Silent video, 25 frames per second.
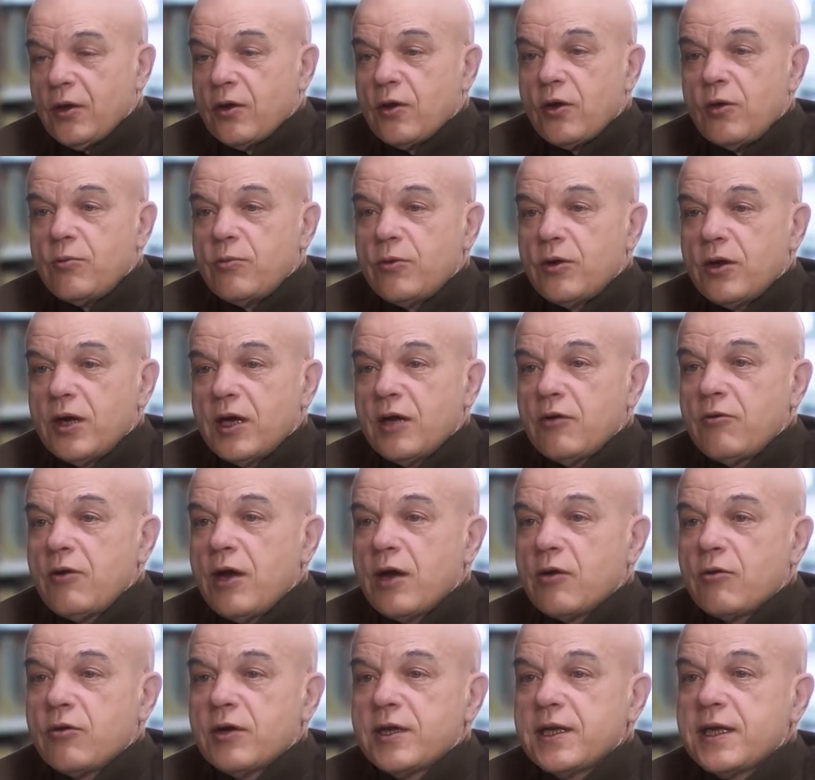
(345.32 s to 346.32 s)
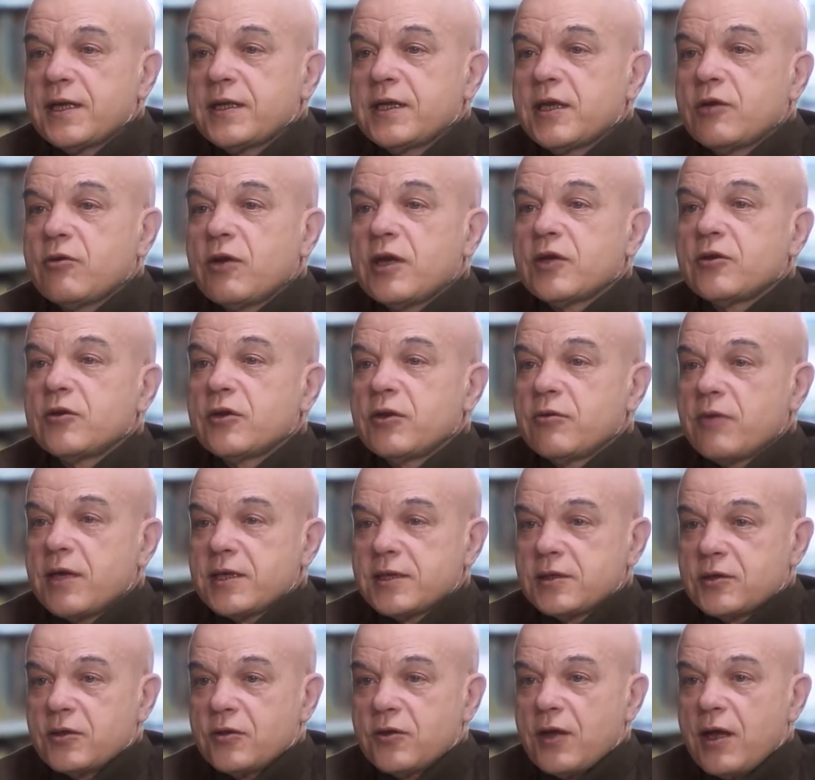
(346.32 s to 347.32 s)
como lengua. Acuérdate cuando
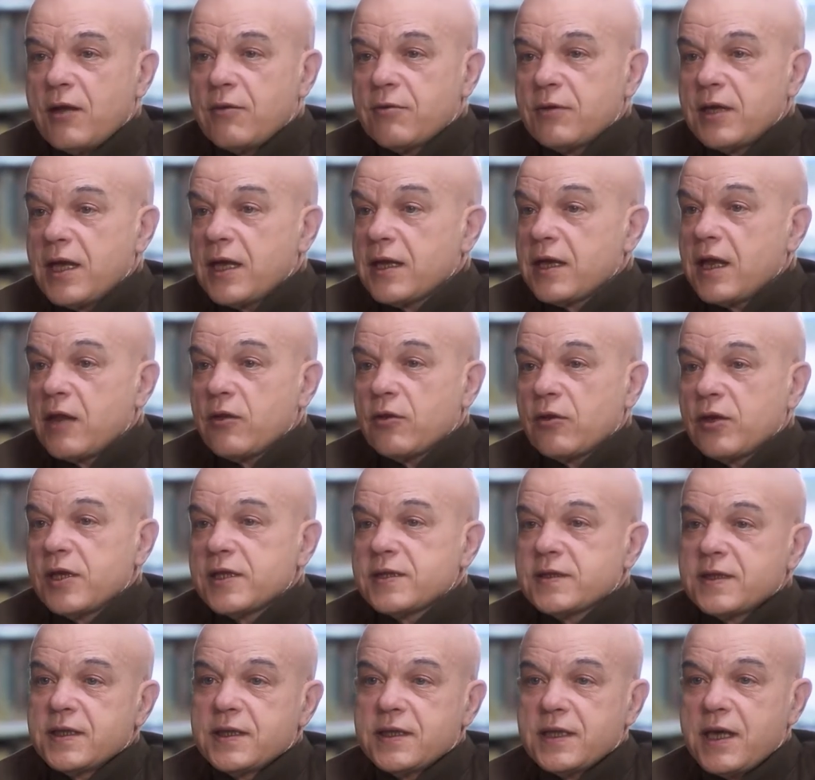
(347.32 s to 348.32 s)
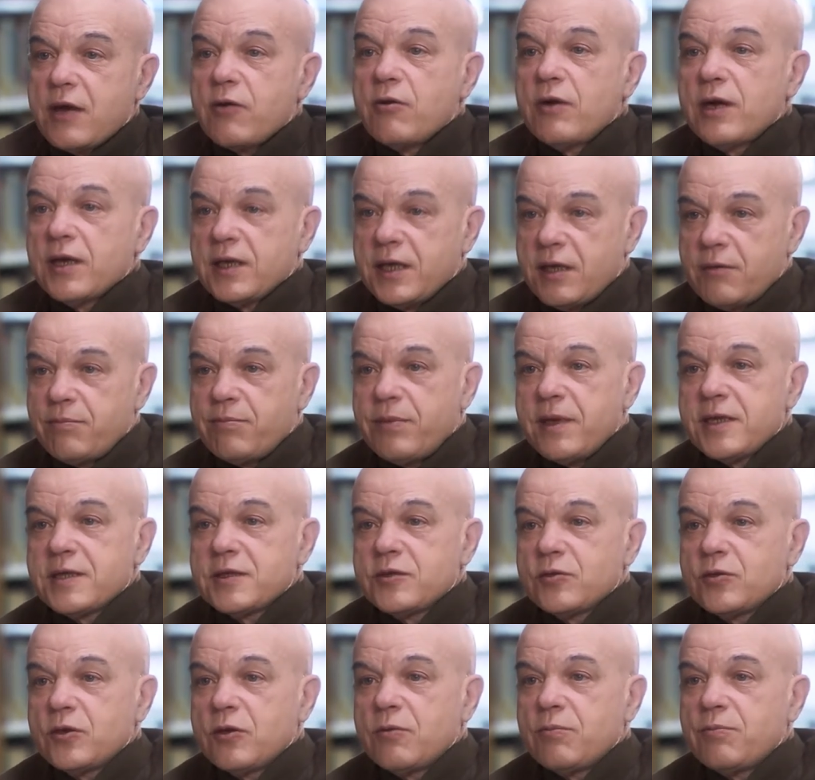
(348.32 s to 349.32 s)
ibas todavía de adolescente a cualquier país
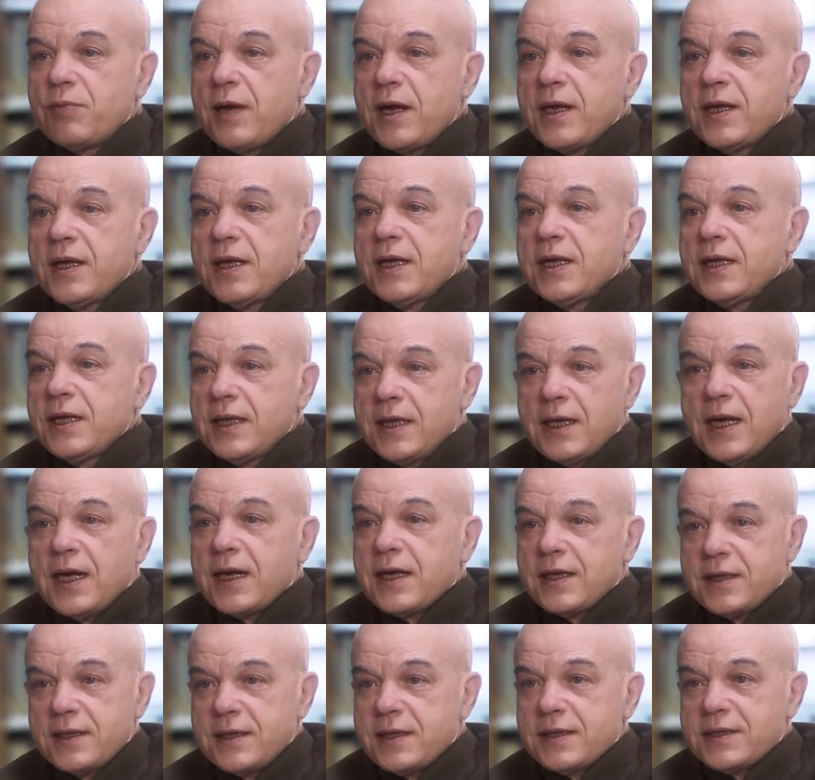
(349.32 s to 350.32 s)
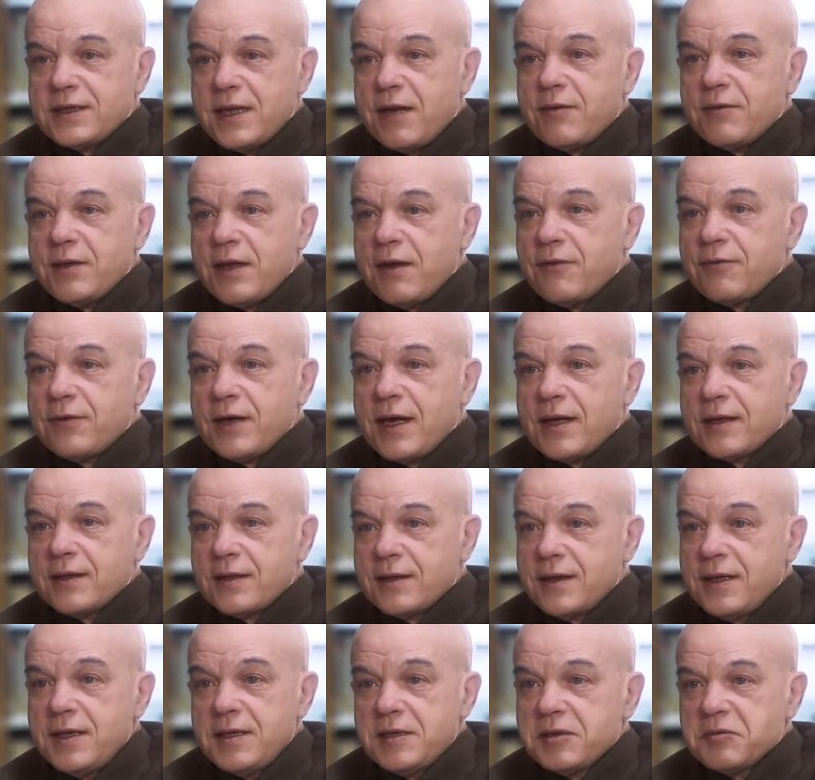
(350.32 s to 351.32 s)
de Europa y la gente sabía
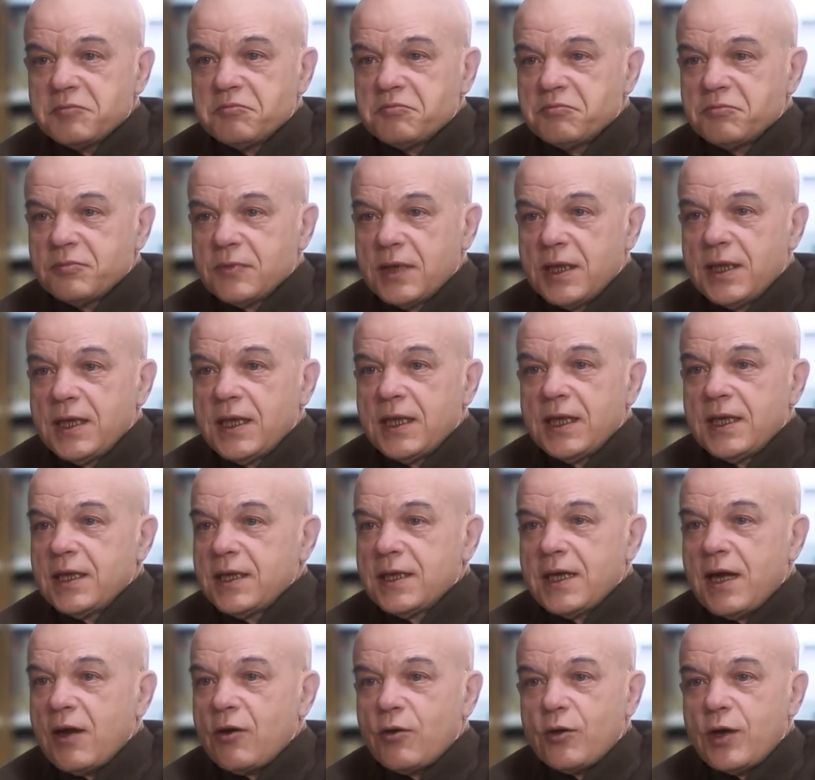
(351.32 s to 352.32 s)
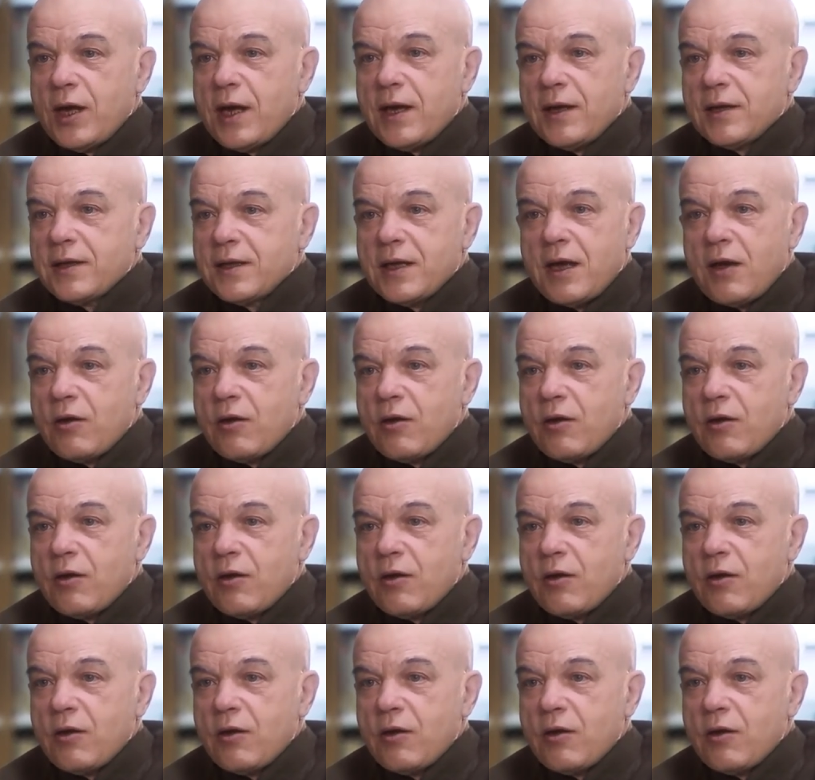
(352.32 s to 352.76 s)
francés y ahora, y